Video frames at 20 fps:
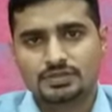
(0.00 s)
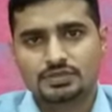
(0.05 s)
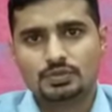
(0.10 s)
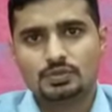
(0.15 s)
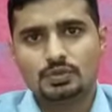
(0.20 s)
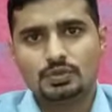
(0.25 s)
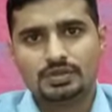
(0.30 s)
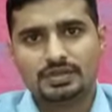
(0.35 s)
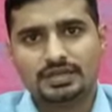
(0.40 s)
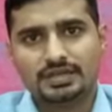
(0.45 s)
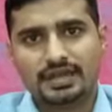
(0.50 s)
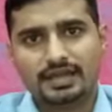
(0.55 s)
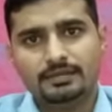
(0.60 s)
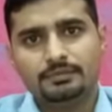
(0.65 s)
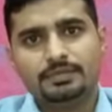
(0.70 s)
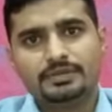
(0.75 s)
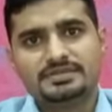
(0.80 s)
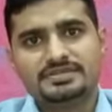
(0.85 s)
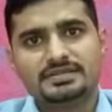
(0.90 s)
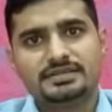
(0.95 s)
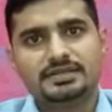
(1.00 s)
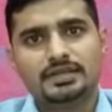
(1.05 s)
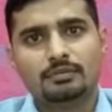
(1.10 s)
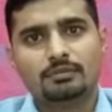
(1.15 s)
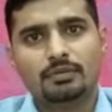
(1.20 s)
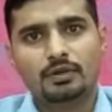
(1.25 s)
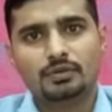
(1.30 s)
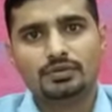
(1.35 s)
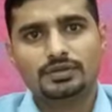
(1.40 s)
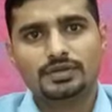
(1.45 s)
सो टेन परसेंट
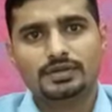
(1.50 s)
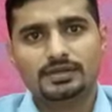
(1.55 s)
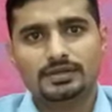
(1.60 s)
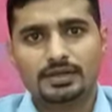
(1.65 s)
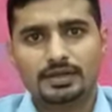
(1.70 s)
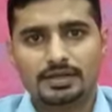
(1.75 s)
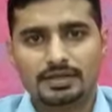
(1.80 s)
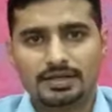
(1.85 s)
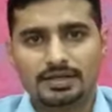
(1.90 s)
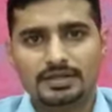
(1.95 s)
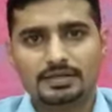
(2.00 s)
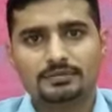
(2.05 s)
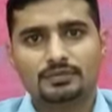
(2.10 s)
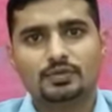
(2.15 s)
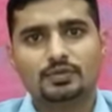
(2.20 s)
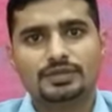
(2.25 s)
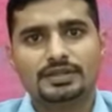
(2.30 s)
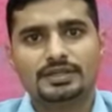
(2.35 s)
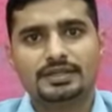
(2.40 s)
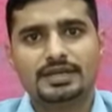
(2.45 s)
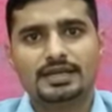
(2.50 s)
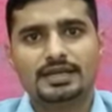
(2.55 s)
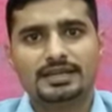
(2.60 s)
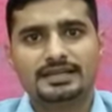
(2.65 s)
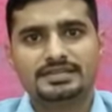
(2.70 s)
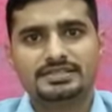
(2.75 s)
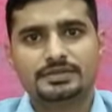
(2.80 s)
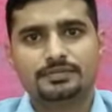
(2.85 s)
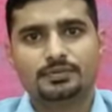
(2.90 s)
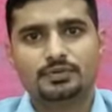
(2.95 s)
अमाउंट अगर हमको देना है
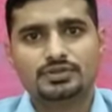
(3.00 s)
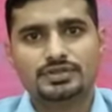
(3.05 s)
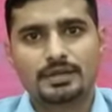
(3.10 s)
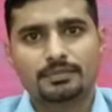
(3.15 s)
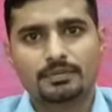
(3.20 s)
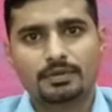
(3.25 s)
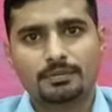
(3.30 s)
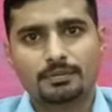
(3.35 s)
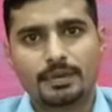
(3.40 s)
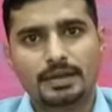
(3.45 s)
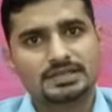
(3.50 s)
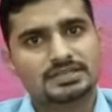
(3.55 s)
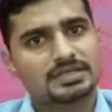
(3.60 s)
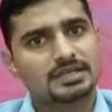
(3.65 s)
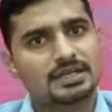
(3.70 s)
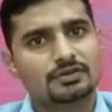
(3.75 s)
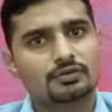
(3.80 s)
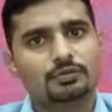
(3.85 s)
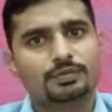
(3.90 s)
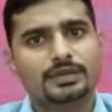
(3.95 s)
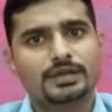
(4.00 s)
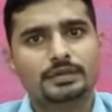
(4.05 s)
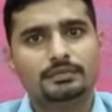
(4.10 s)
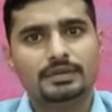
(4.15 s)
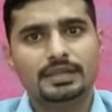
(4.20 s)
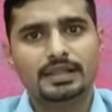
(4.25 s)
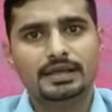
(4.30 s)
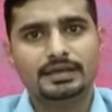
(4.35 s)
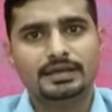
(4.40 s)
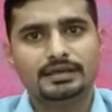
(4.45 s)
लेट सपोज आपका पाँच लाख रुपए का
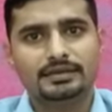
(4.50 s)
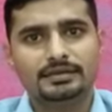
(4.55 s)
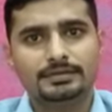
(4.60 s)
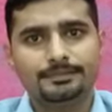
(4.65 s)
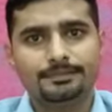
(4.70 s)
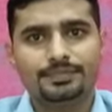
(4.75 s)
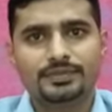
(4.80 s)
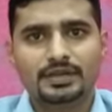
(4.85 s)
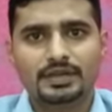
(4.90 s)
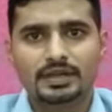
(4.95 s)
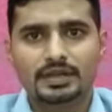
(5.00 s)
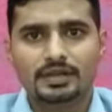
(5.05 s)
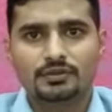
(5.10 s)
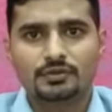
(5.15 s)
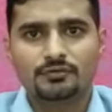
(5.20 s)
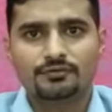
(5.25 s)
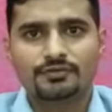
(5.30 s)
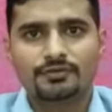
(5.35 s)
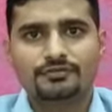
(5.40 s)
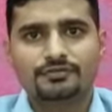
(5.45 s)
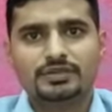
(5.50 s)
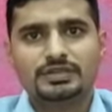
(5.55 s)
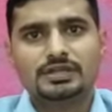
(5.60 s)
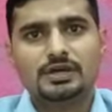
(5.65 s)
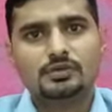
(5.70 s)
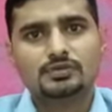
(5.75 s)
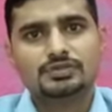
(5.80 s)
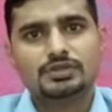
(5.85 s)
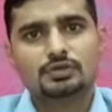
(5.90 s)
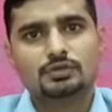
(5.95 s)
बिल आया है तो फिफ्टी
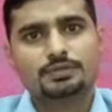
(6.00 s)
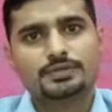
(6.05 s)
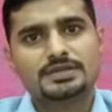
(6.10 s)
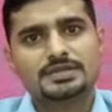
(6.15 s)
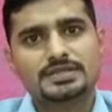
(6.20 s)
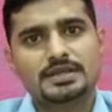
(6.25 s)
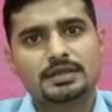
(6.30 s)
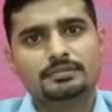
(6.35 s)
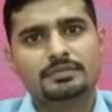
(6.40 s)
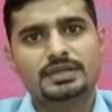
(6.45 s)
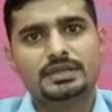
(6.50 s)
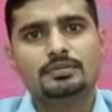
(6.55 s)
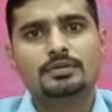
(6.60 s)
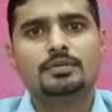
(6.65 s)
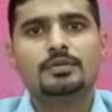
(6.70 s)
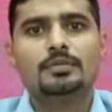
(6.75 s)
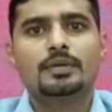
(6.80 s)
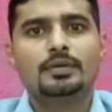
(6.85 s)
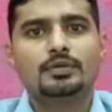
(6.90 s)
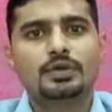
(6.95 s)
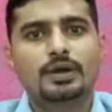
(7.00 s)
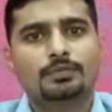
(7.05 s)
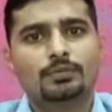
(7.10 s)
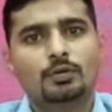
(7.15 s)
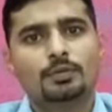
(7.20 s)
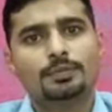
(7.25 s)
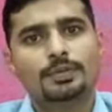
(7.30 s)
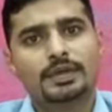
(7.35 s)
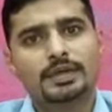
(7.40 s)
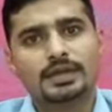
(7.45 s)
थाउजेंड रुपीज़ का मिनिमम अमाउंट
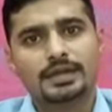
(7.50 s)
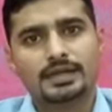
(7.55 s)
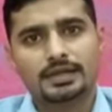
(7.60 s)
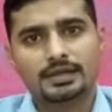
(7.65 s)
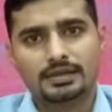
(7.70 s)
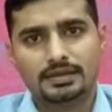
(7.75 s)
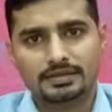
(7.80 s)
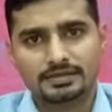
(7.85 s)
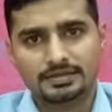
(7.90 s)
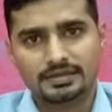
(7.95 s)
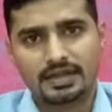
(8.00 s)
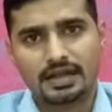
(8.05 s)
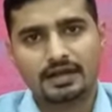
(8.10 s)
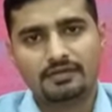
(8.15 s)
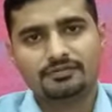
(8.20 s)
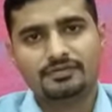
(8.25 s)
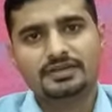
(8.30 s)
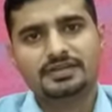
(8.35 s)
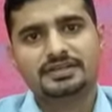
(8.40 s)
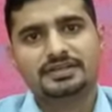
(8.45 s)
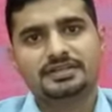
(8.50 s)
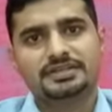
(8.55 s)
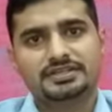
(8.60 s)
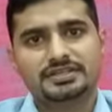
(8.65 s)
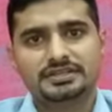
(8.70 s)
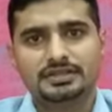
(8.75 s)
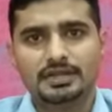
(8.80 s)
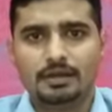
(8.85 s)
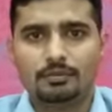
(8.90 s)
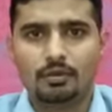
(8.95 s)
आपको पे आफ्टर
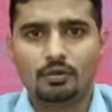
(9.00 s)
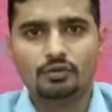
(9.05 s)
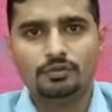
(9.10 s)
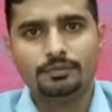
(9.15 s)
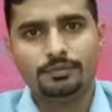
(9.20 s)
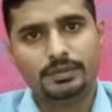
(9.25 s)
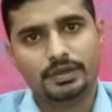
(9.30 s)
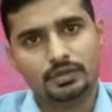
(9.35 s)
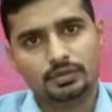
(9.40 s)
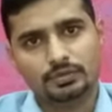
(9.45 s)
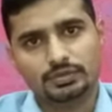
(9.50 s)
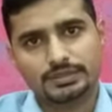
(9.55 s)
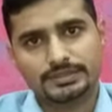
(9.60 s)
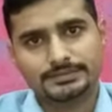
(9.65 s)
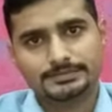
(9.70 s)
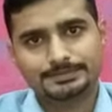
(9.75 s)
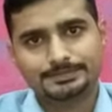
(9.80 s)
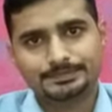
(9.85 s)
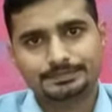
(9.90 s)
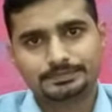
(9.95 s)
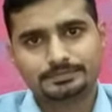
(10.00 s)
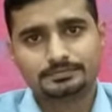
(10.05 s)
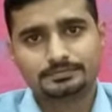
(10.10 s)
डिडक्शन अमाउंट पे होता है